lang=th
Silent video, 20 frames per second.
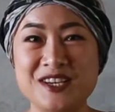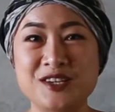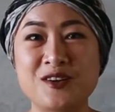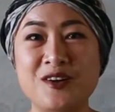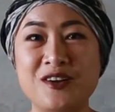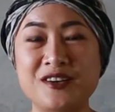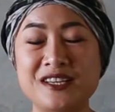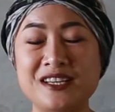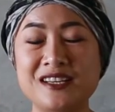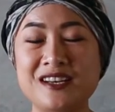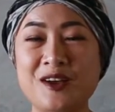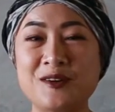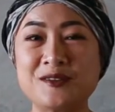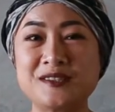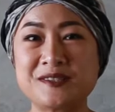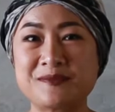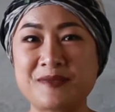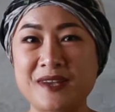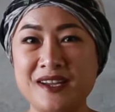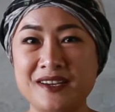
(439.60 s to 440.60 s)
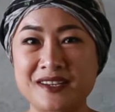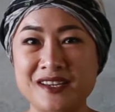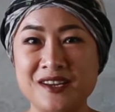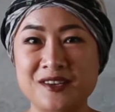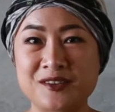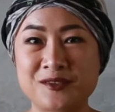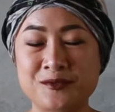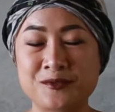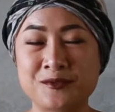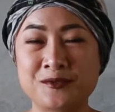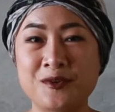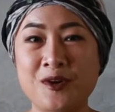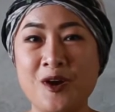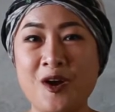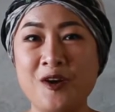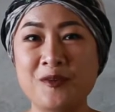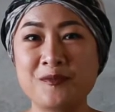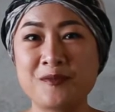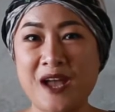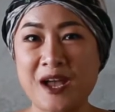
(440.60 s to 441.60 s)
ก่อนที่เราจะไปเรียนรู้
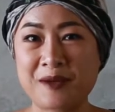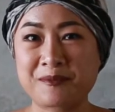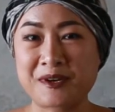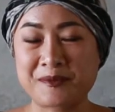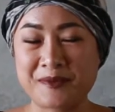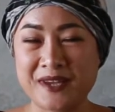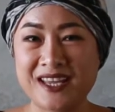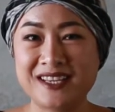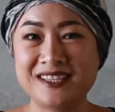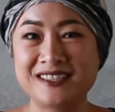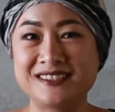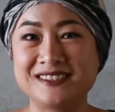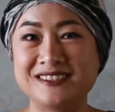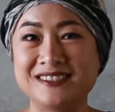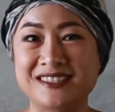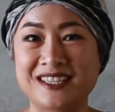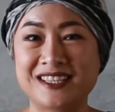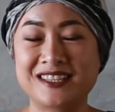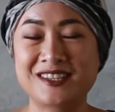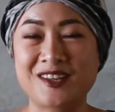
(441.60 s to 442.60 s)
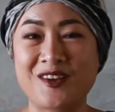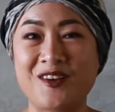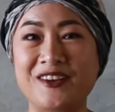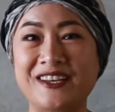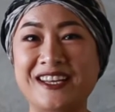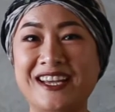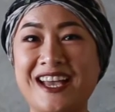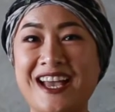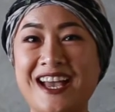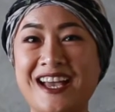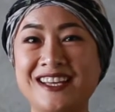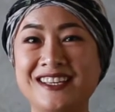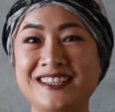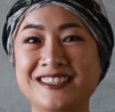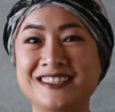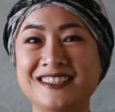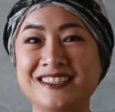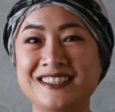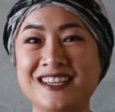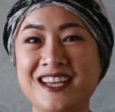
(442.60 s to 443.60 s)
ห้องพักประเภทอื่นๆกันต่อนะคะ
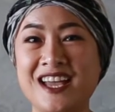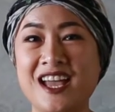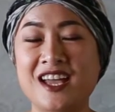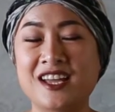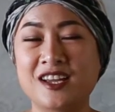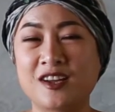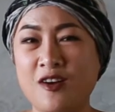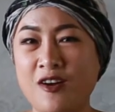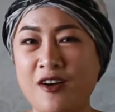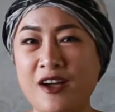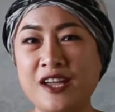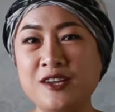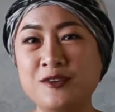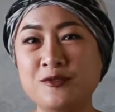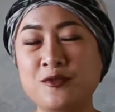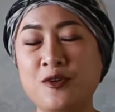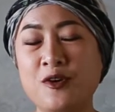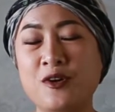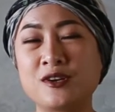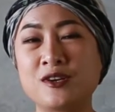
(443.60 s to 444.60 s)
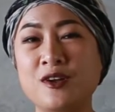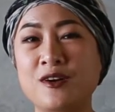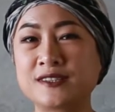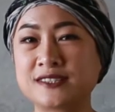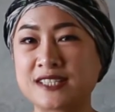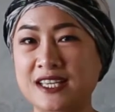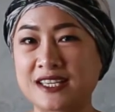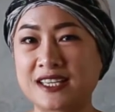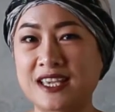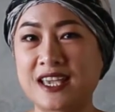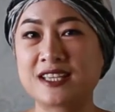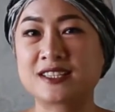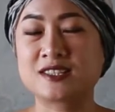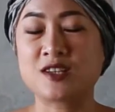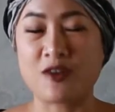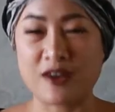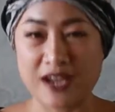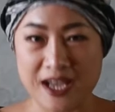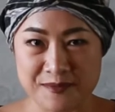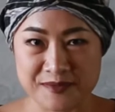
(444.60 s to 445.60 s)
ขอให้ทุกคนลองสังเกต
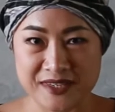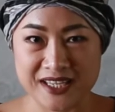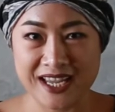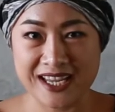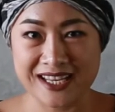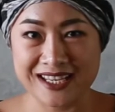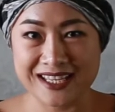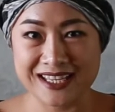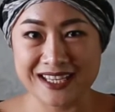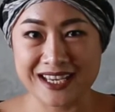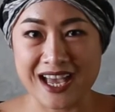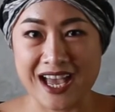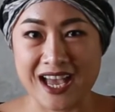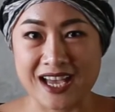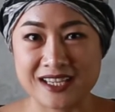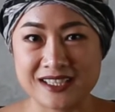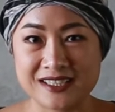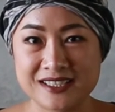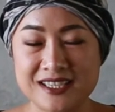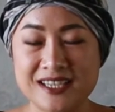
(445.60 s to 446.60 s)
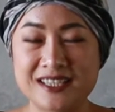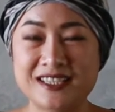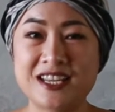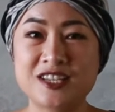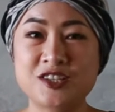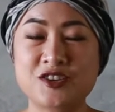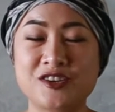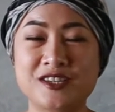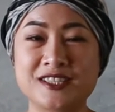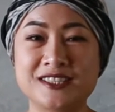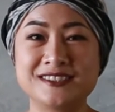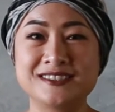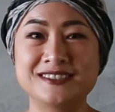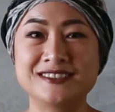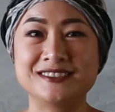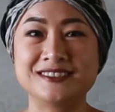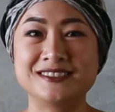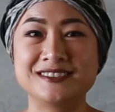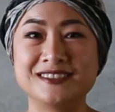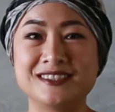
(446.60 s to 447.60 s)
2คำนี้ให้ดีค่ะ นั่นก็คือ
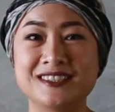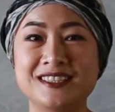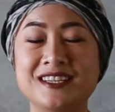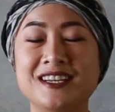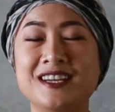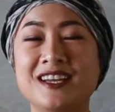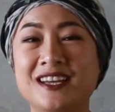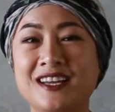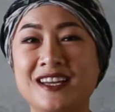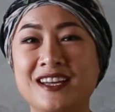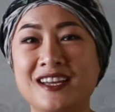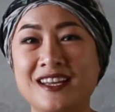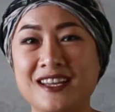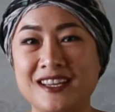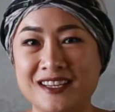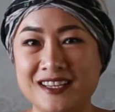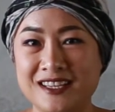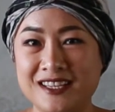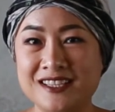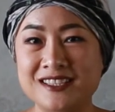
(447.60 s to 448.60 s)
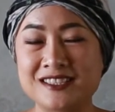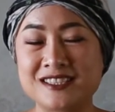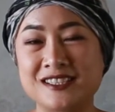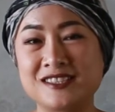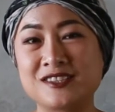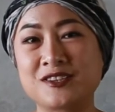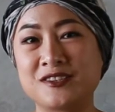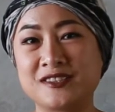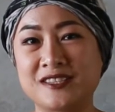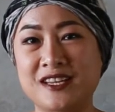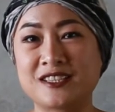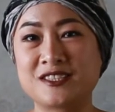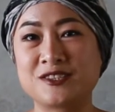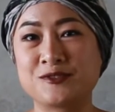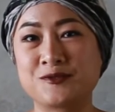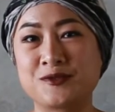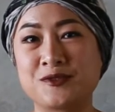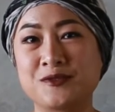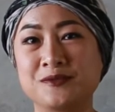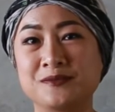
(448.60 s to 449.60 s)

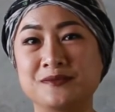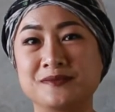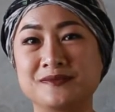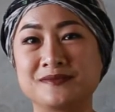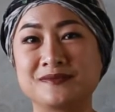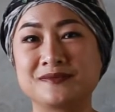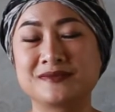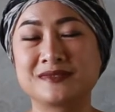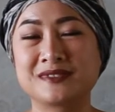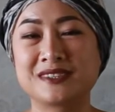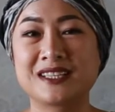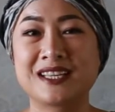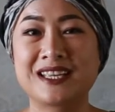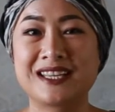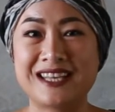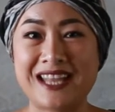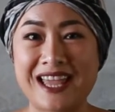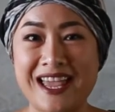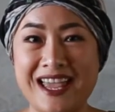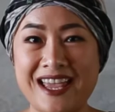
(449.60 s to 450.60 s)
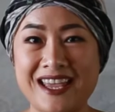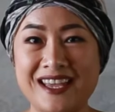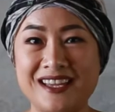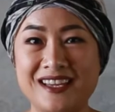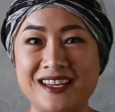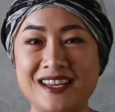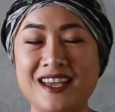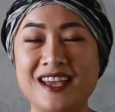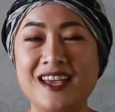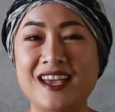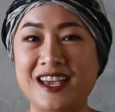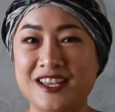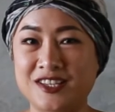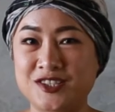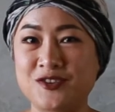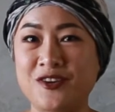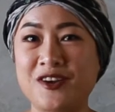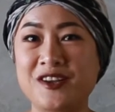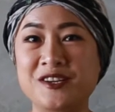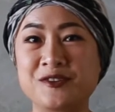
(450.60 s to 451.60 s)
interconnecting room และ
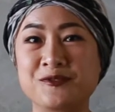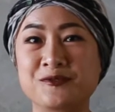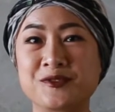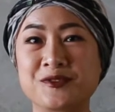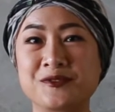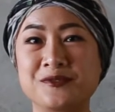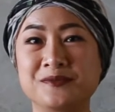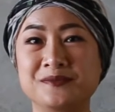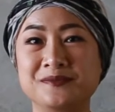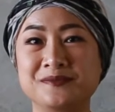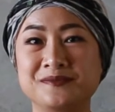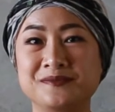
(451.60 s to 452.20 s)
adjoining room